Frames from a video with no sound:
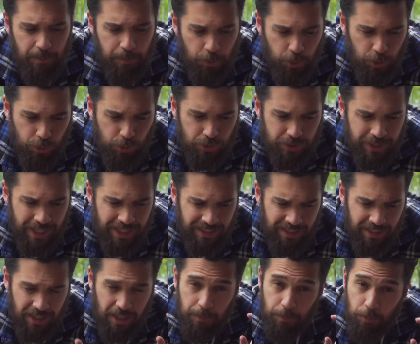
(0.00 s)
Bu yüzden
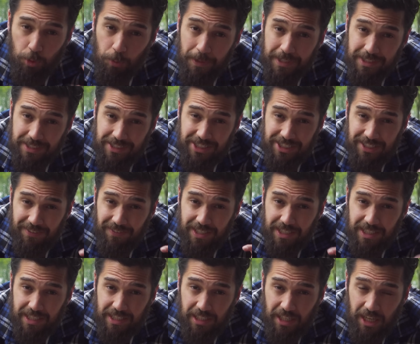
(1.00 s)
bu basınçlı ve
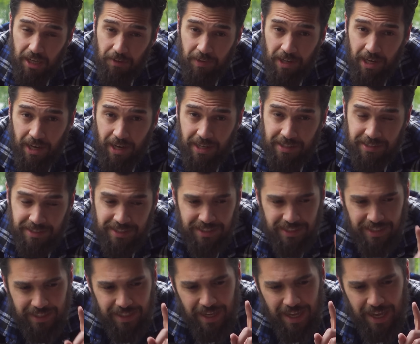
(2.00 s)
kirli hava
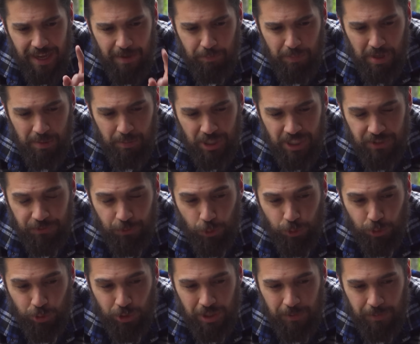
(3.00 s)
artık emme
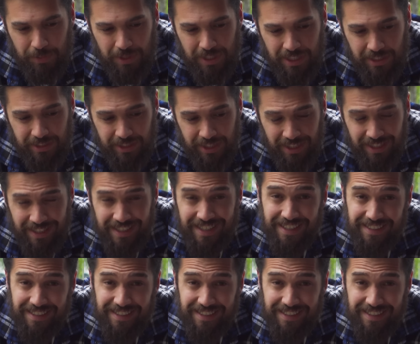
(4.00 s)
manifolduyla birlikte